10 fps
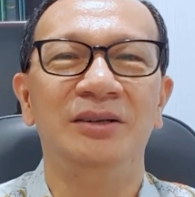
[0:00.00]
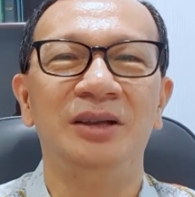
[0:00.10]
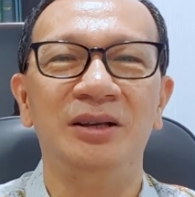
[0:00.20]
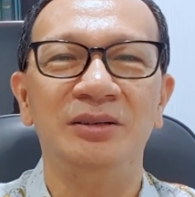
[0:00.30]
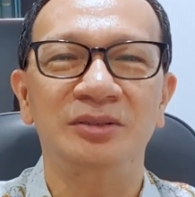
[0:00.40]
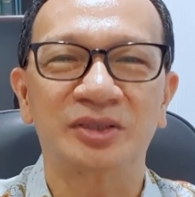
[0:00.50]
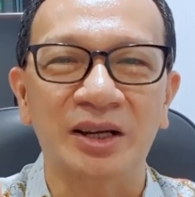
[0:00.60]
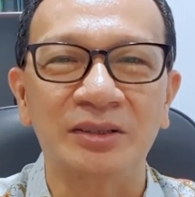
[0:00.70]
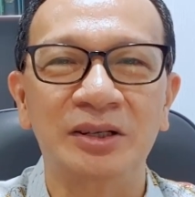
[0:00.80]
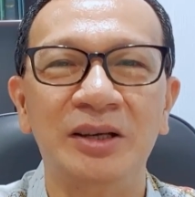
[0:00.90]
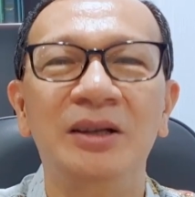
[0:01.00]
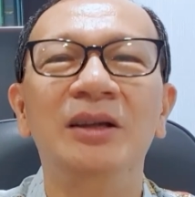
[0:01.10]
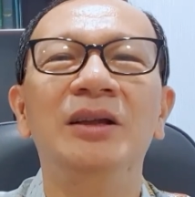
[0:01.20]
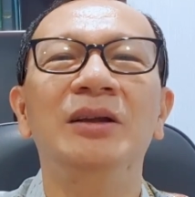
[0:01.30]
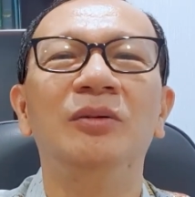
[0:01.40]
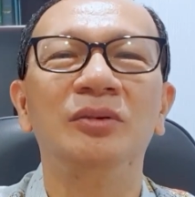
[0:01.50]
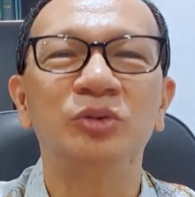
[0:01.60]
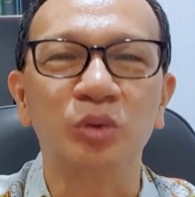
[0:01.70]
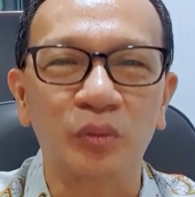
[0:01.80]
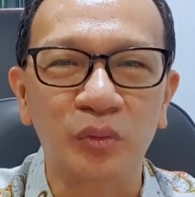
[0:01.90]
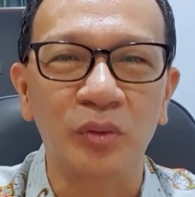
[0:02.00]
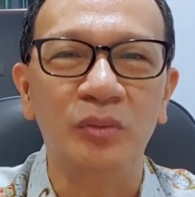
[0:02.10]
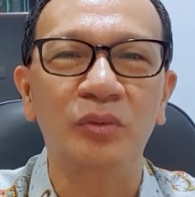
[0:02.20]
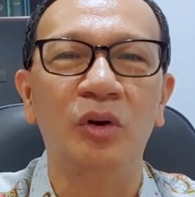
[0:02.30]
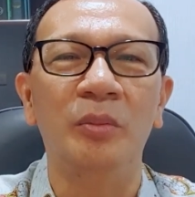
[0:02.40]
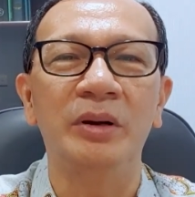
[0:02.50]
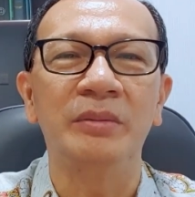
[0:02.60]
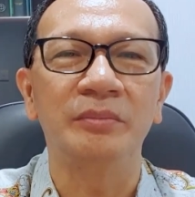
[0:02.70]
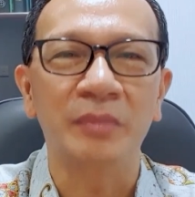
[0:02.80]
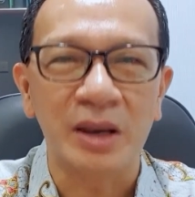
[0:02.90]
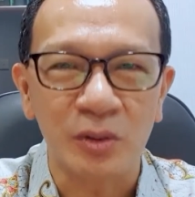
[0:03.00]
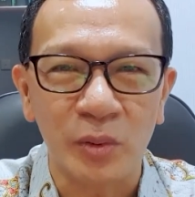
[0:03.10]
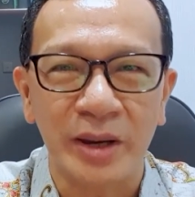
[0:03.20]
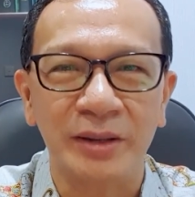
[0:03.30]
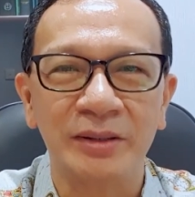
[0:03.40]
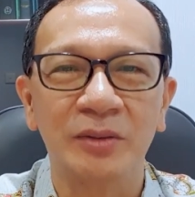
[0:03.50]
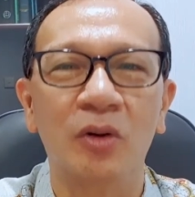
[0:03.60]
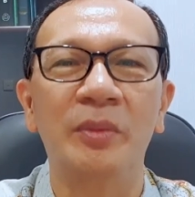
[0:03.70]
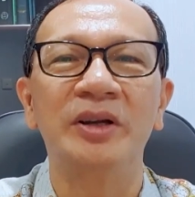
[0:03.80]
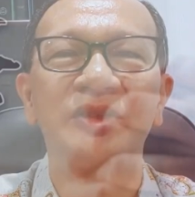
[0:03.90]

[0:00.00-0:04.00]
愿上帝祝福我们每一位。我们